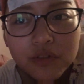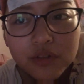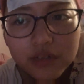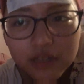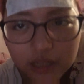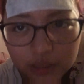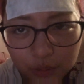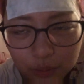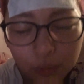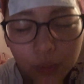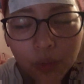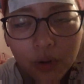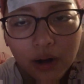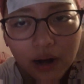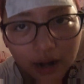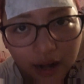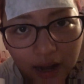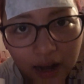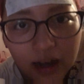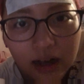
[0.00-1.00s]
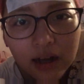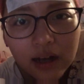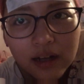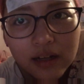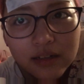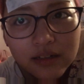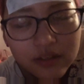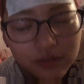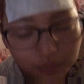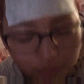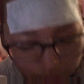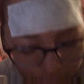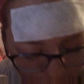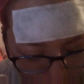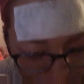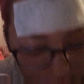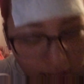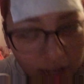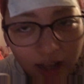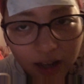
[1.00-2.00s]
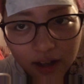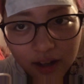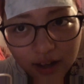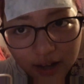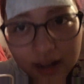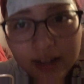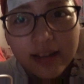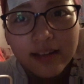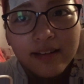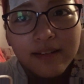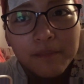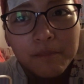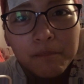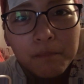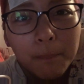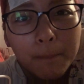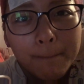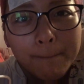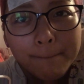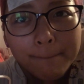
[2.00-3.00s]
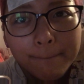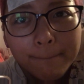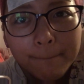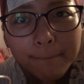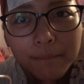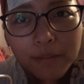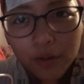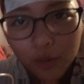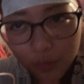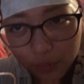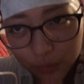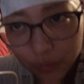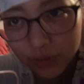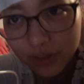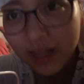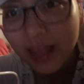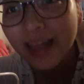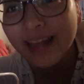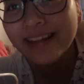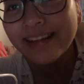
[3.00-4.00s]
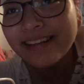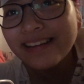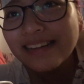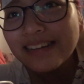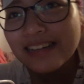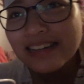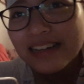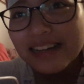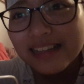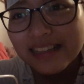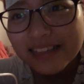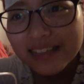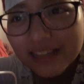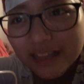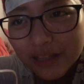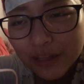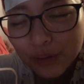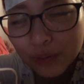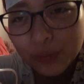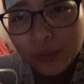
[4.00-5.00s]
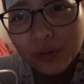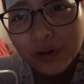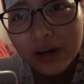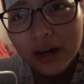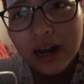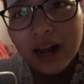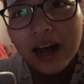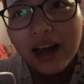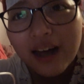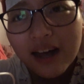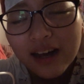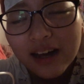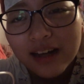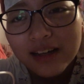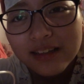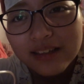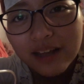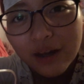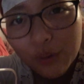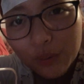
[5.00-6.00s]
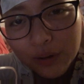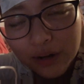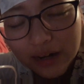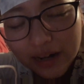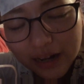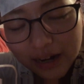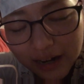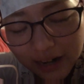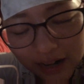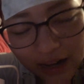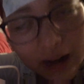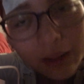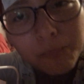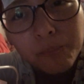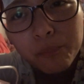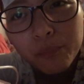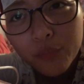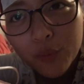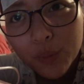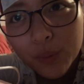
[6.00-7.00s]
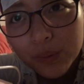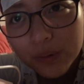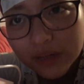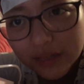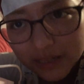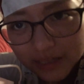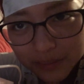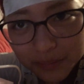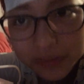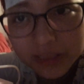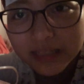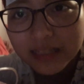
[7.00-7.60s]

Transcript: 寝床からすみません、はい、ということで寝床から倒れながらお送りいたしま